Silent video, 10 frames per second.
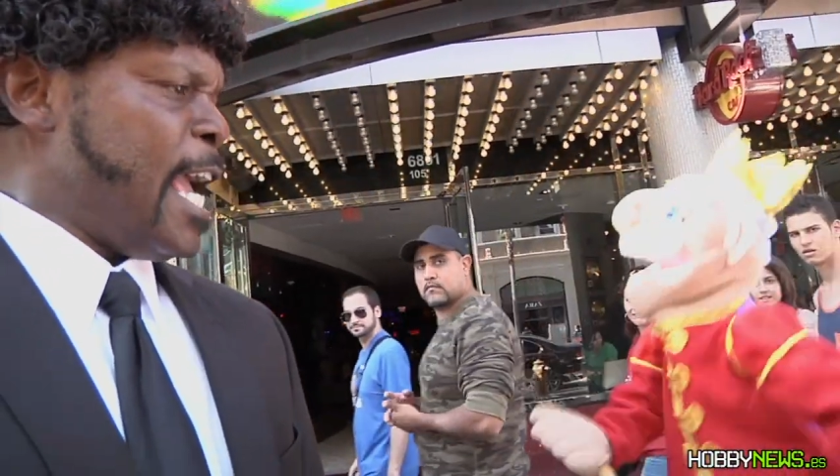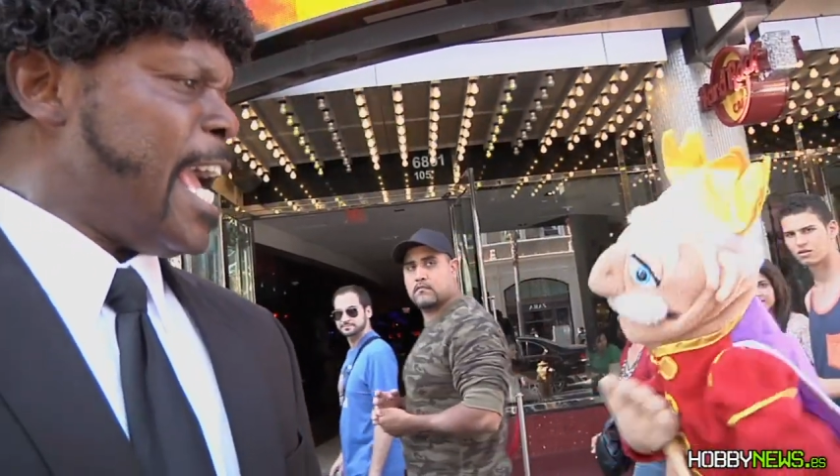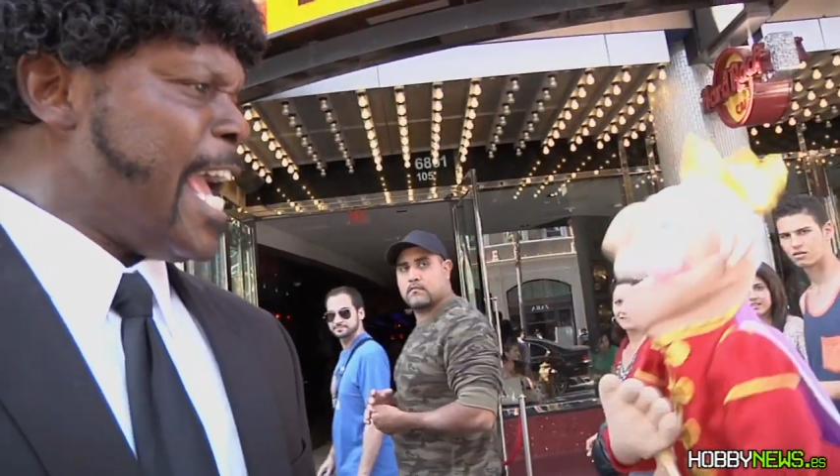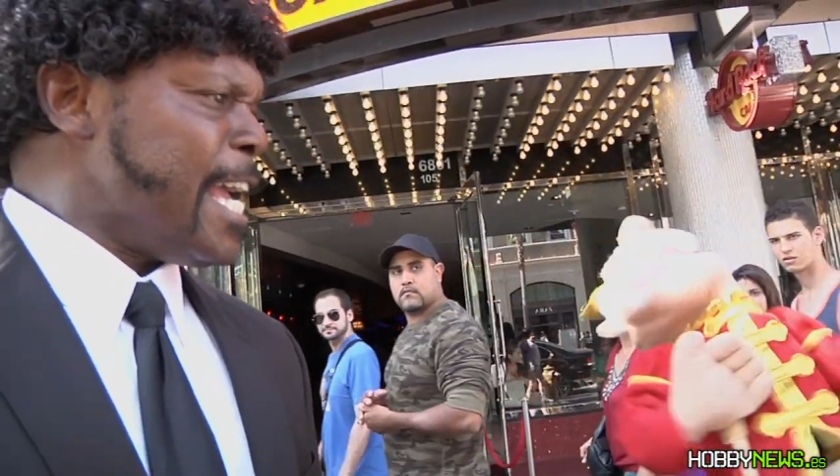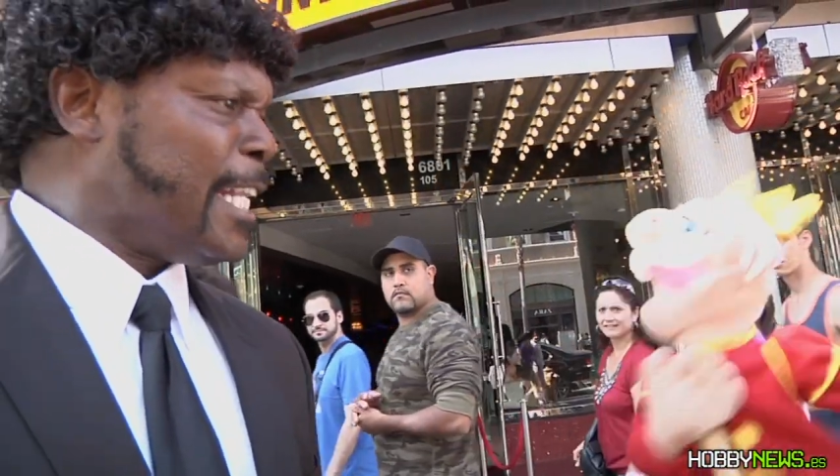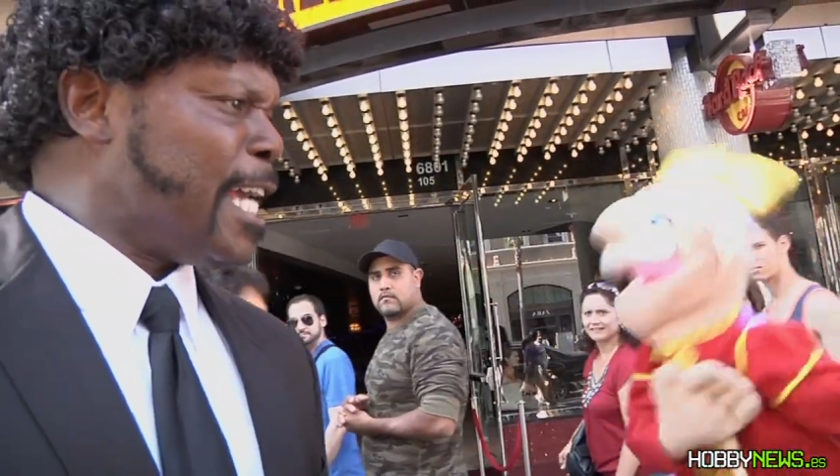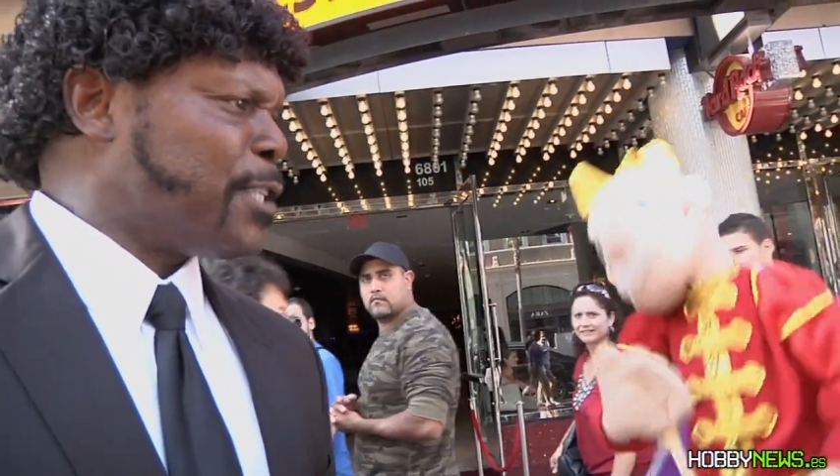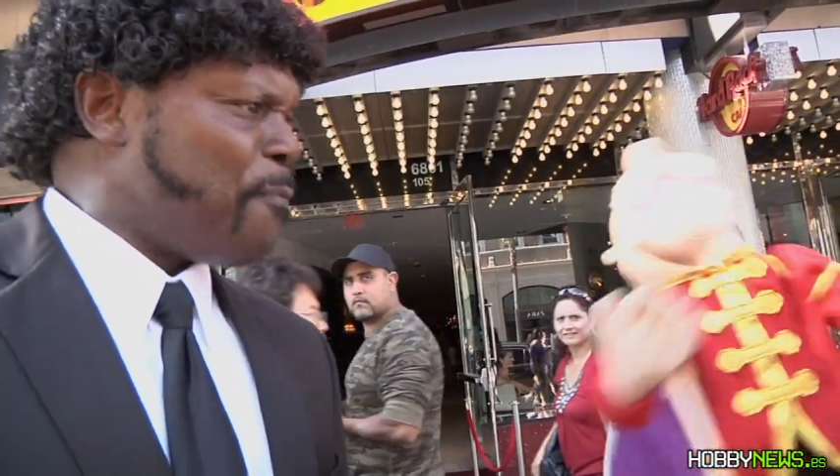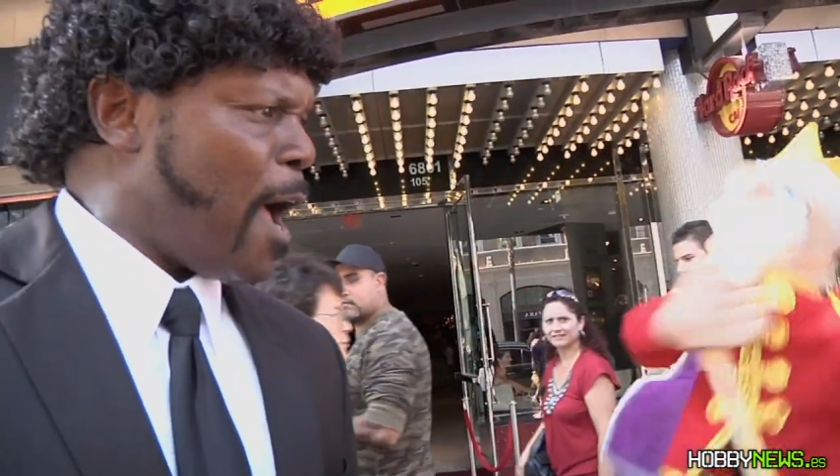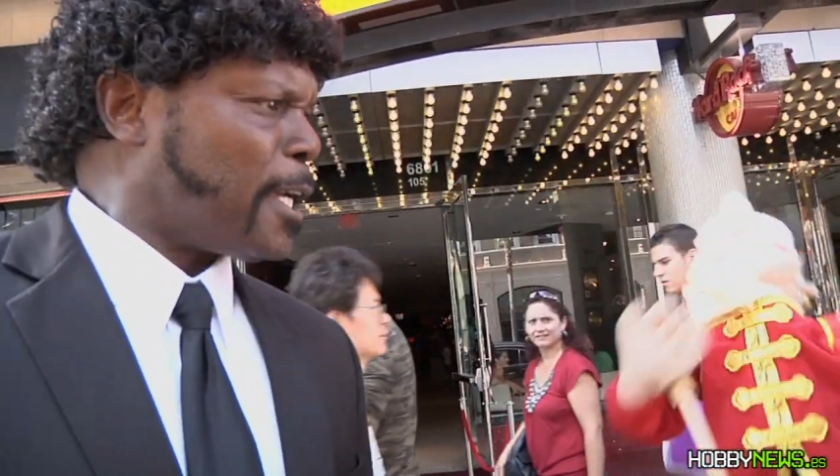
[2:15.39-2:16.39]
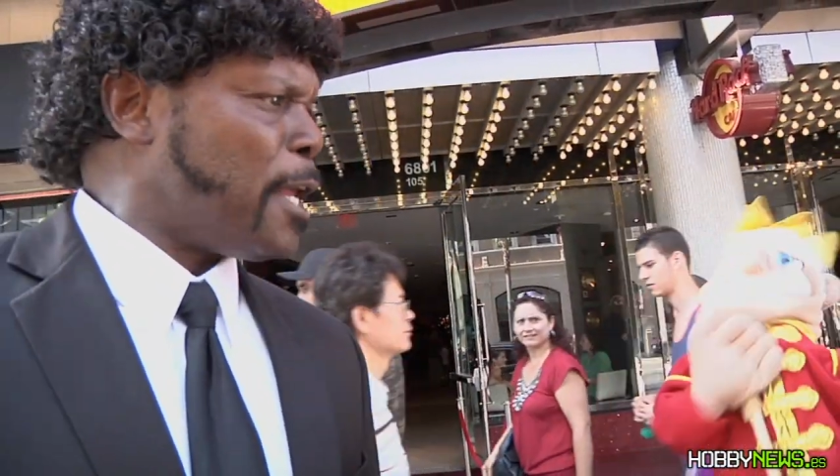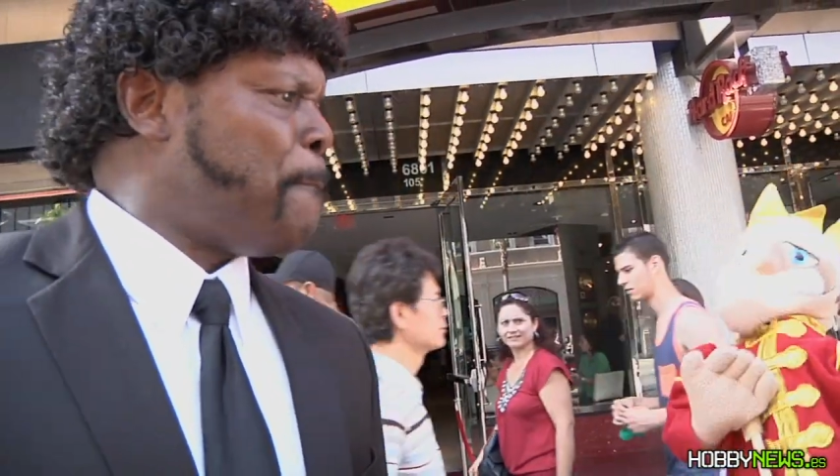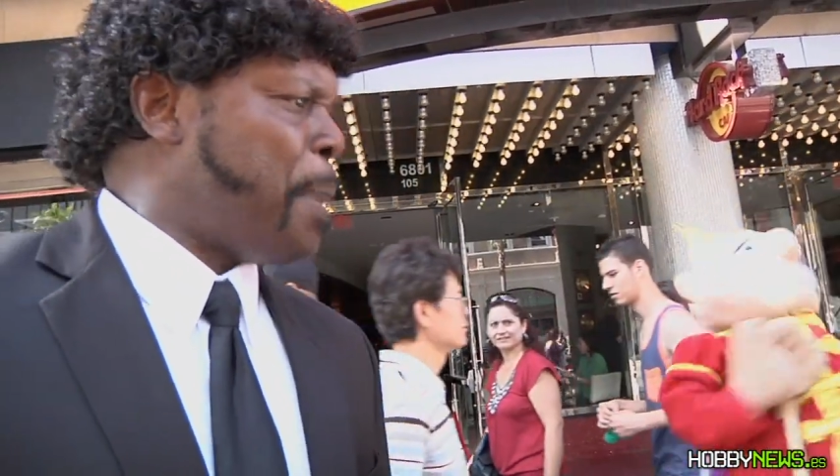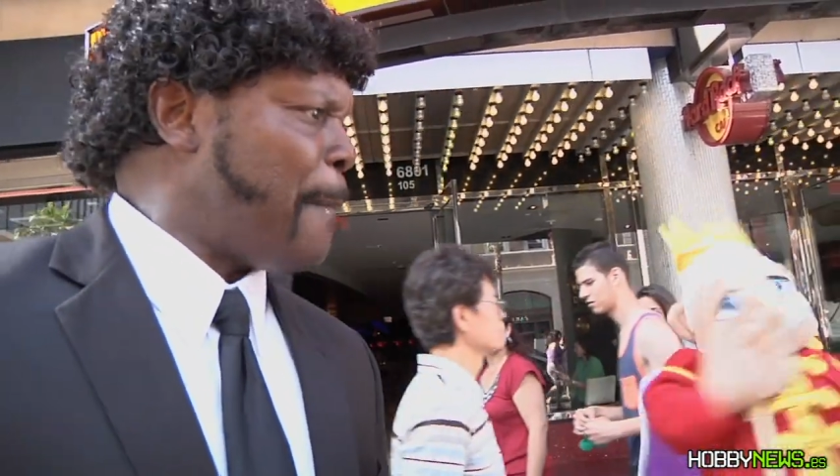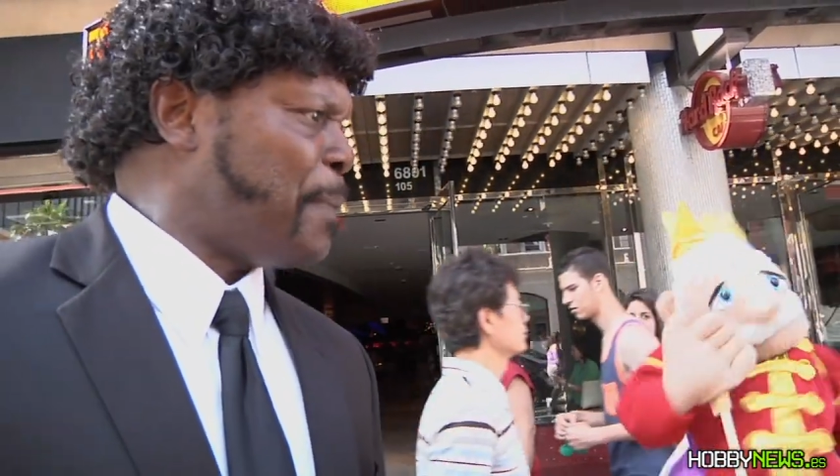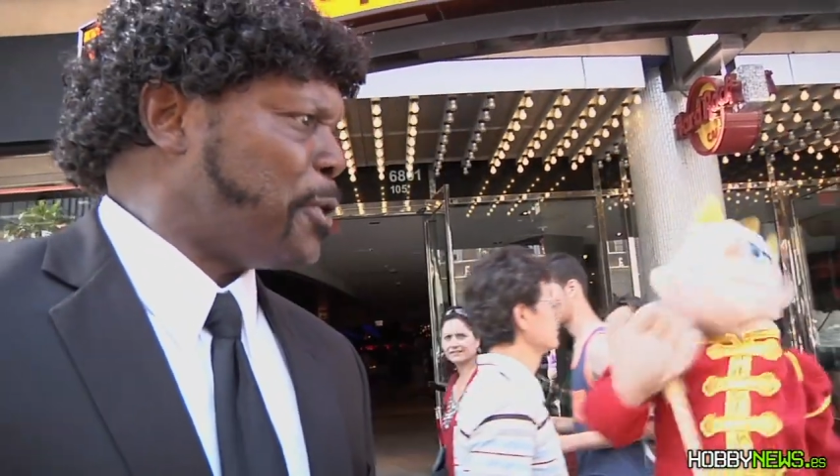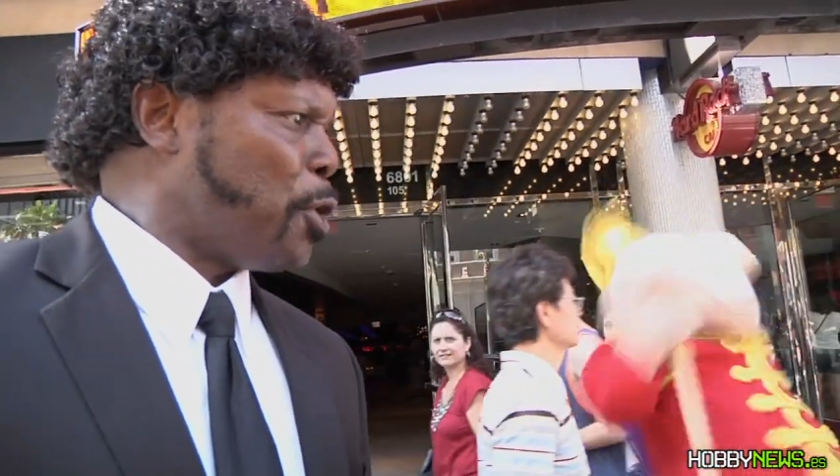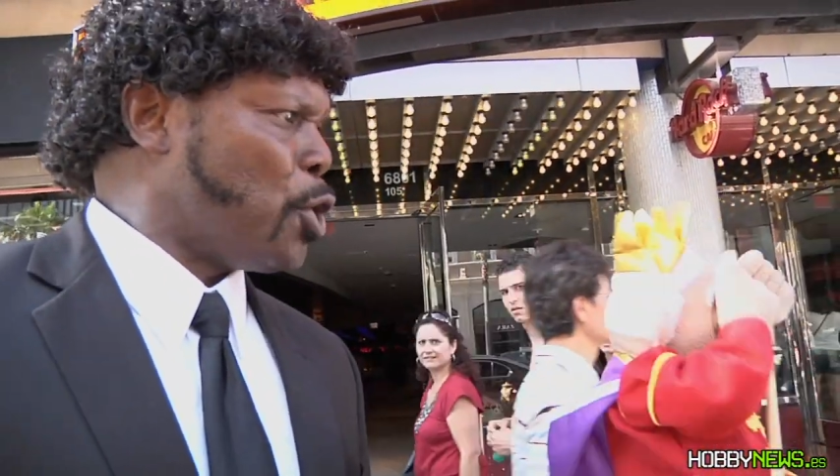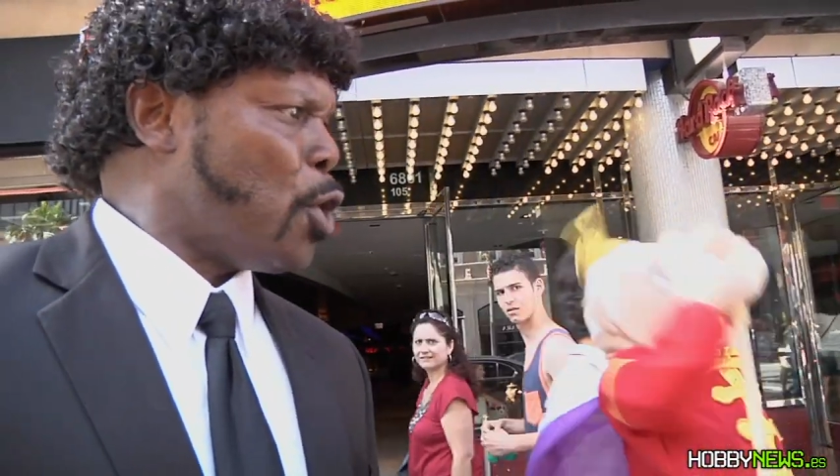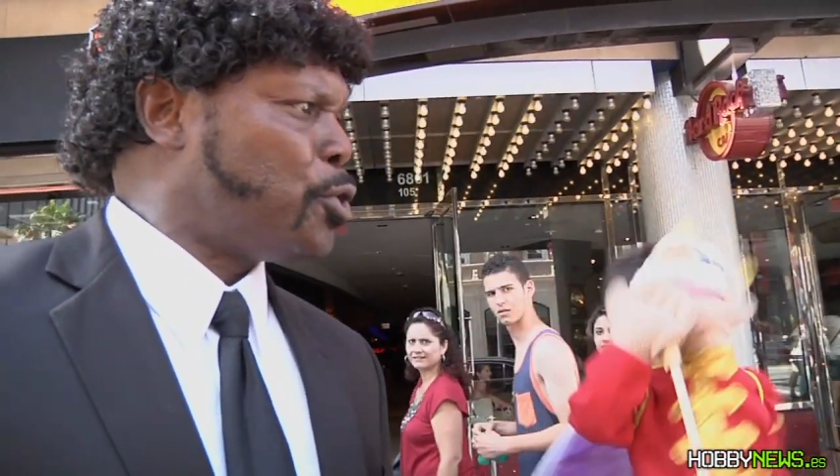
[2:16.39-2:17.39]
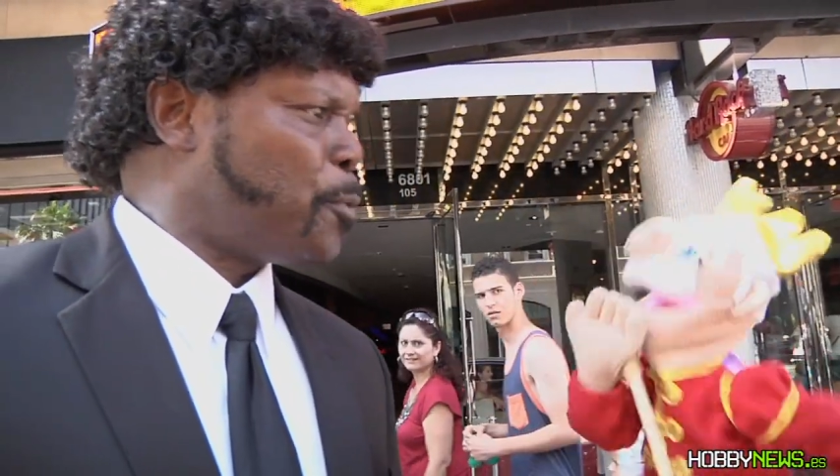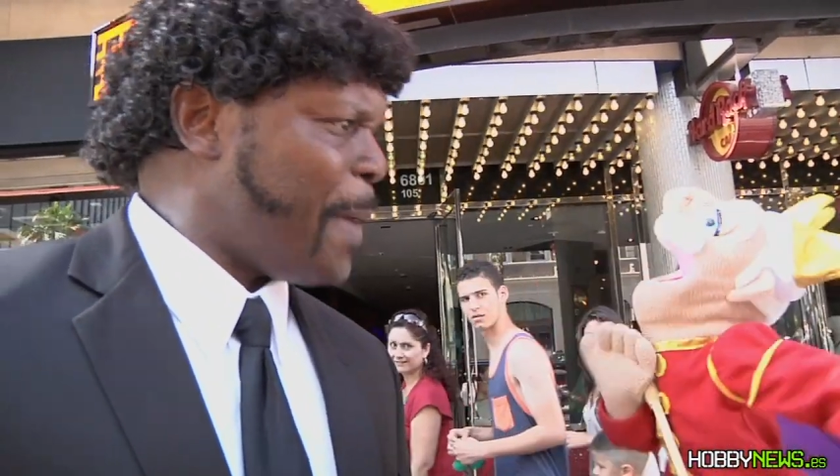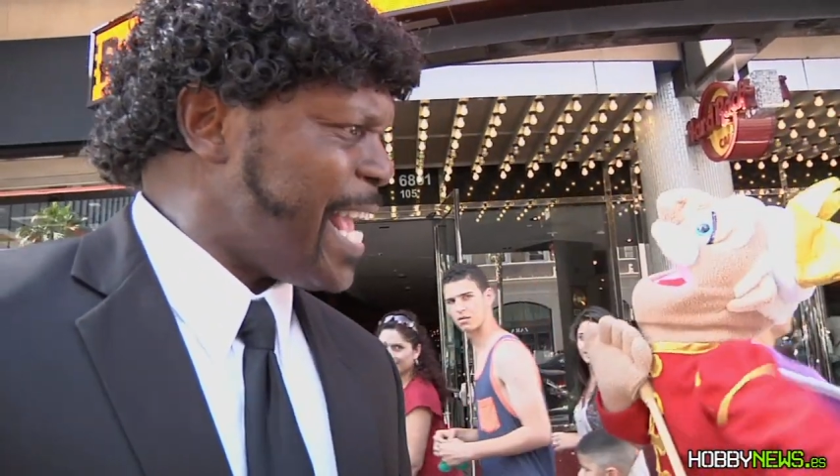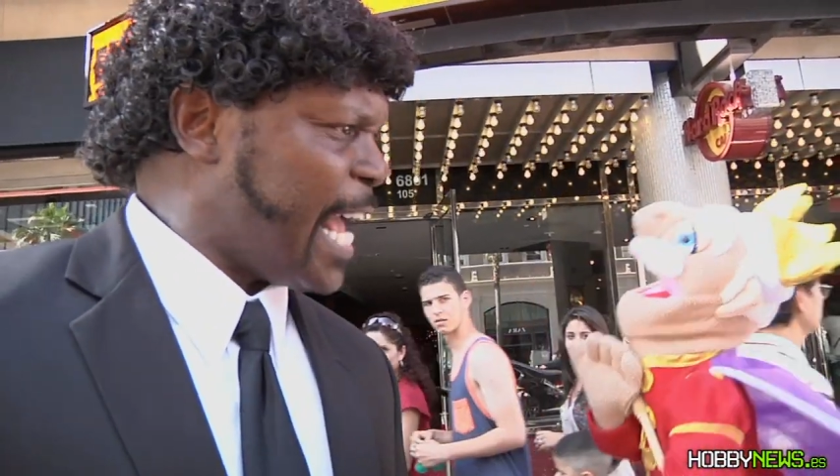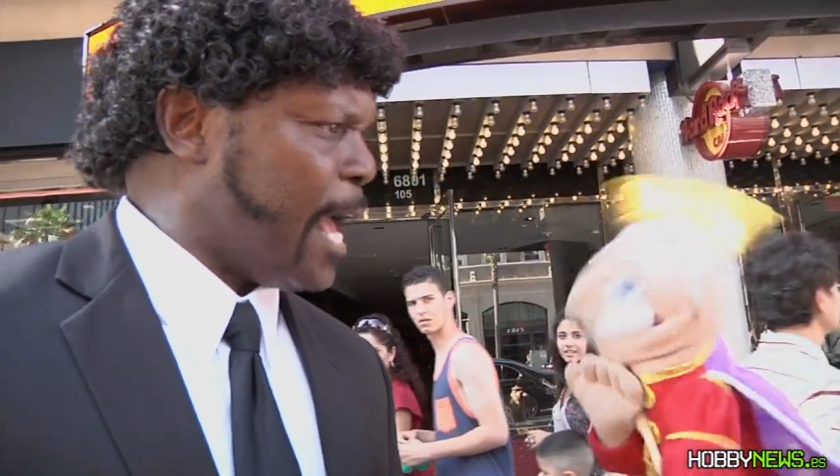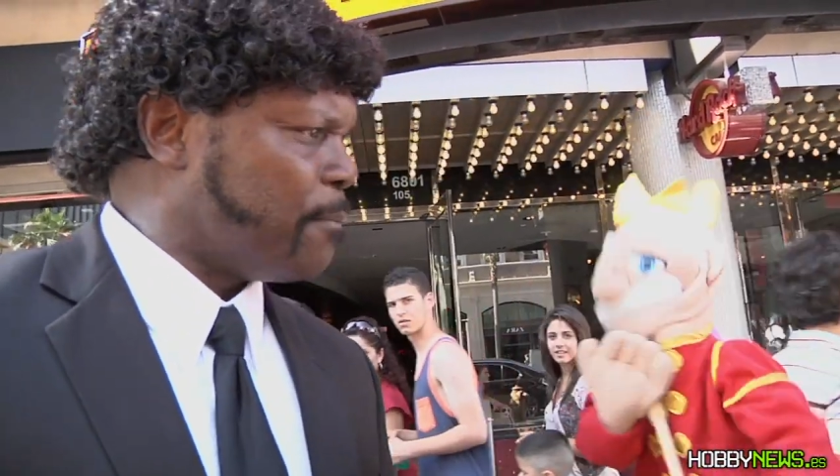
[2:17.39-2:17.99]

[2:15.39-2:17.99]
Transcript: English puppet, do you speak